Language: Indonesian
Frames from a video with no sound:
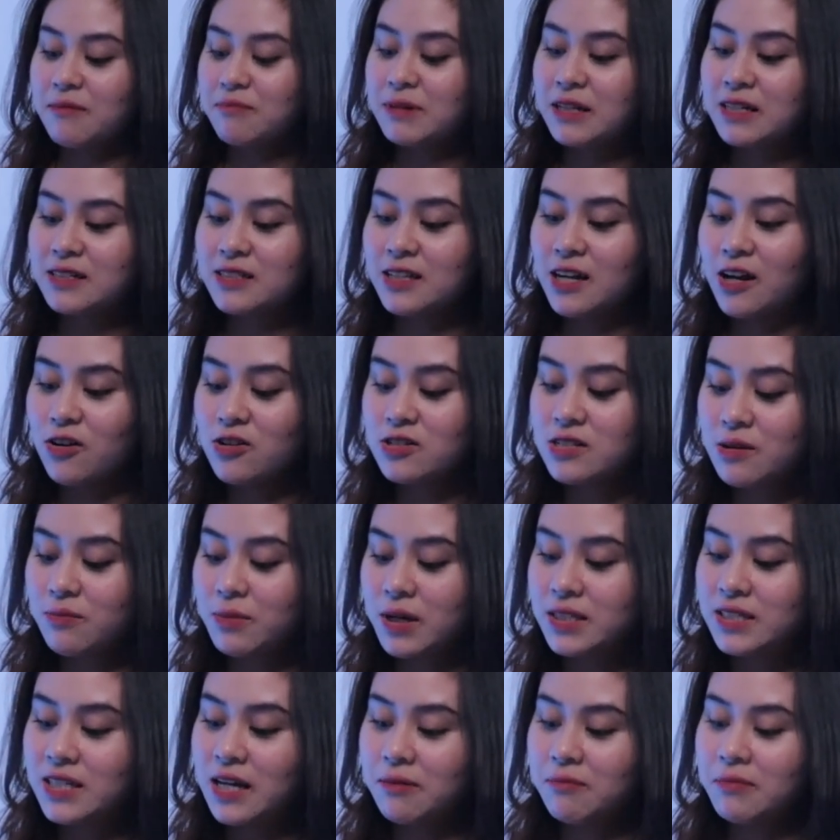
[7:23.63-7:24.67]
ambil saus
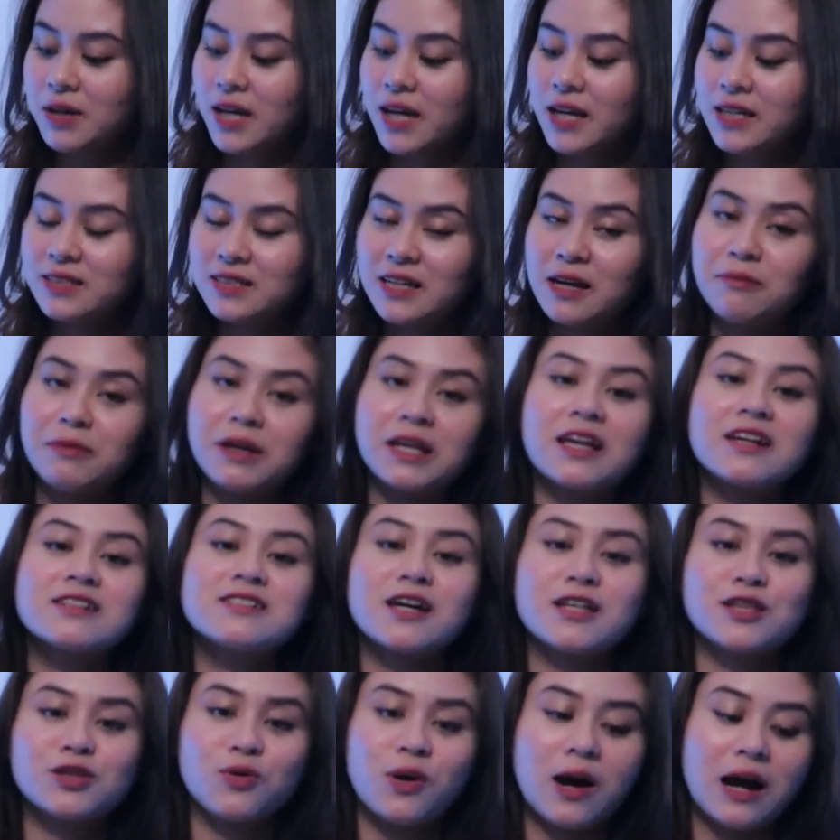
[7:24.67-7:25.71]
sama cabai guys cabainya
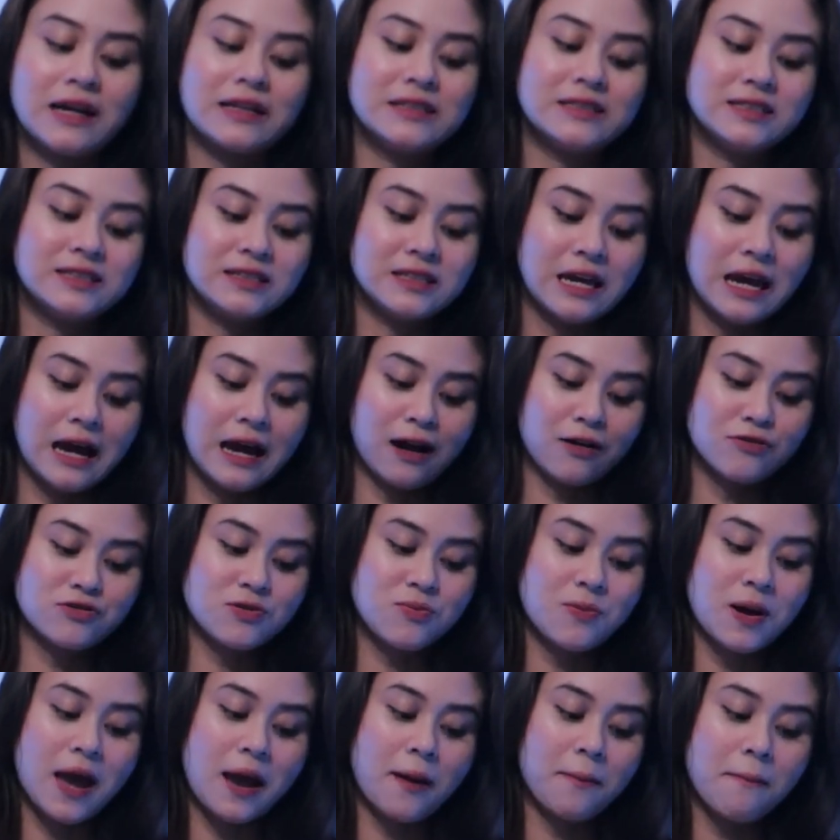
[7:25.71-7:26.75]
satu aja
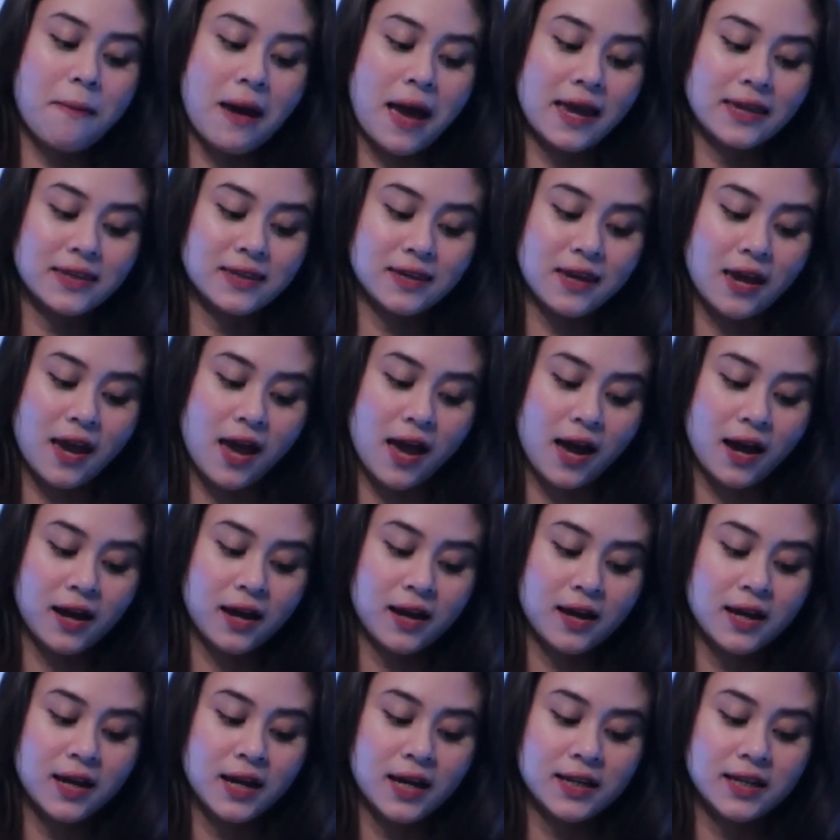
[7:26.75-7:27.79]
maksudnya banyak
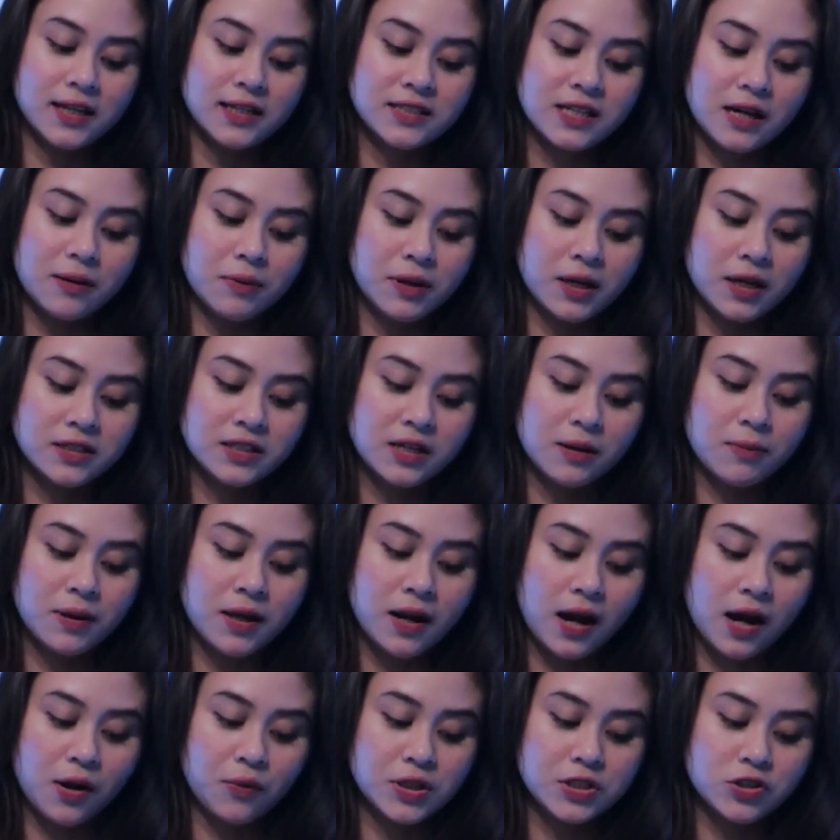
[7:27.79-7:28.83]
cabainya cabai
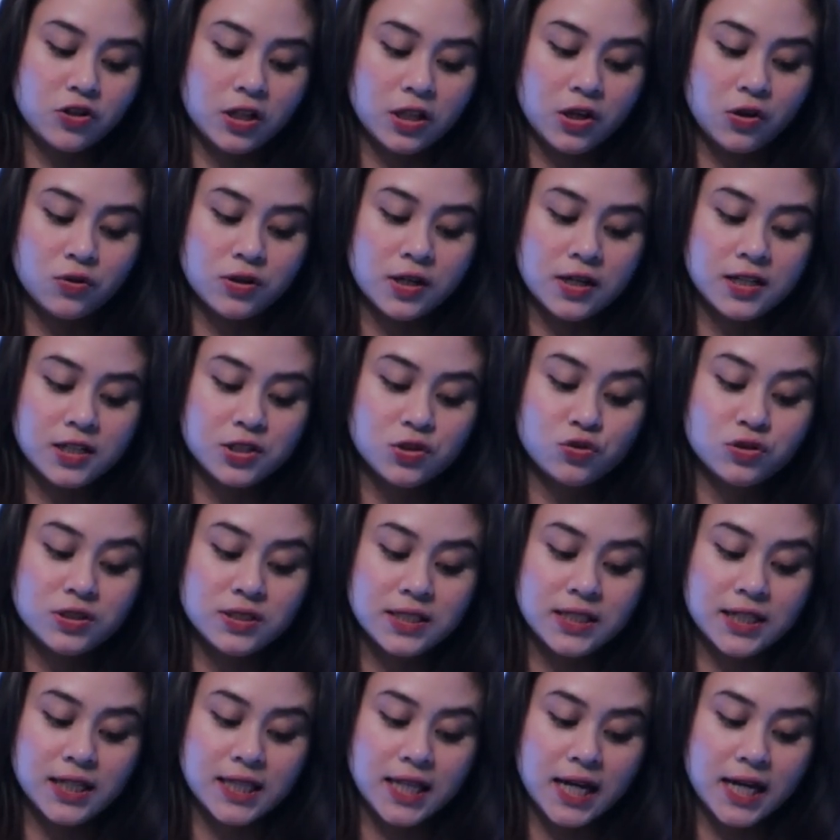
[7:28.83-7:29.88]
rawit soalnya udah
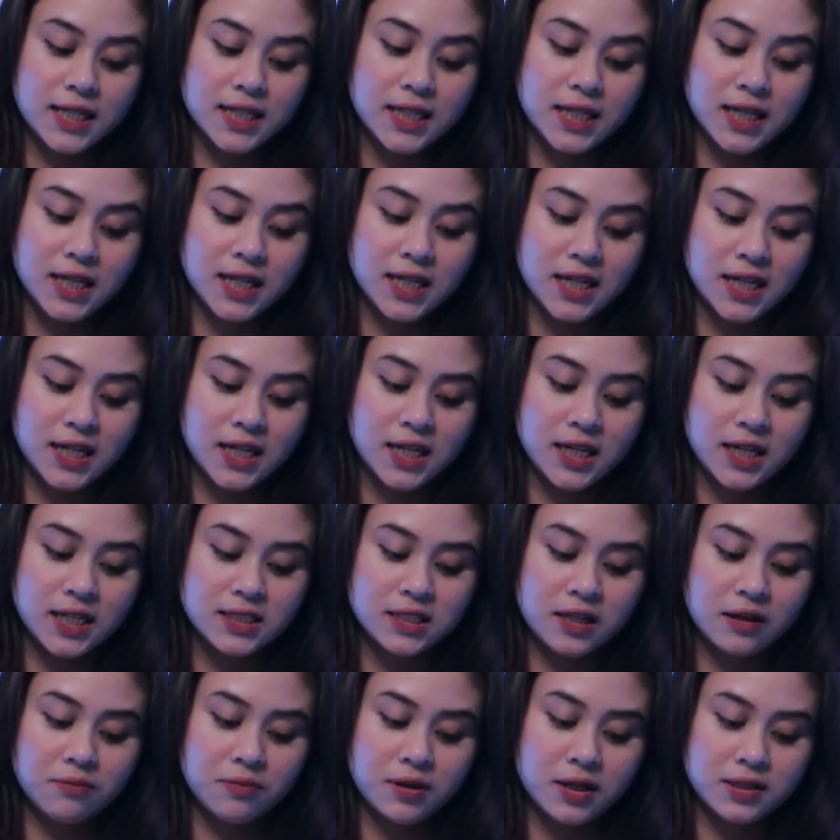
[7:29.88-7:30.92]
dicuci tadi
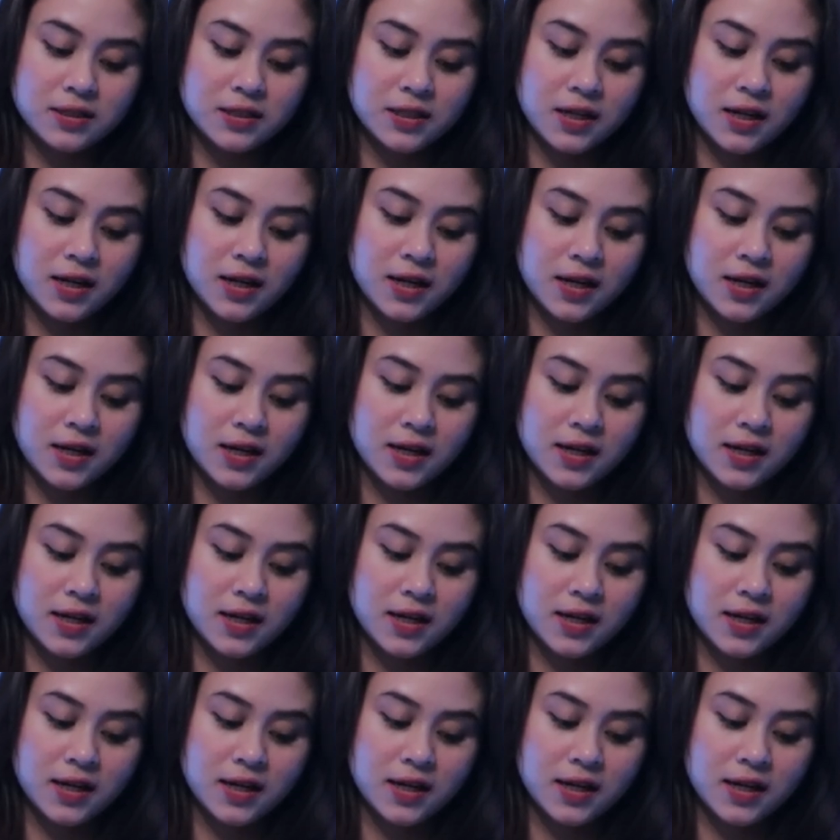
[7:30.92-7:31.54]
cabainya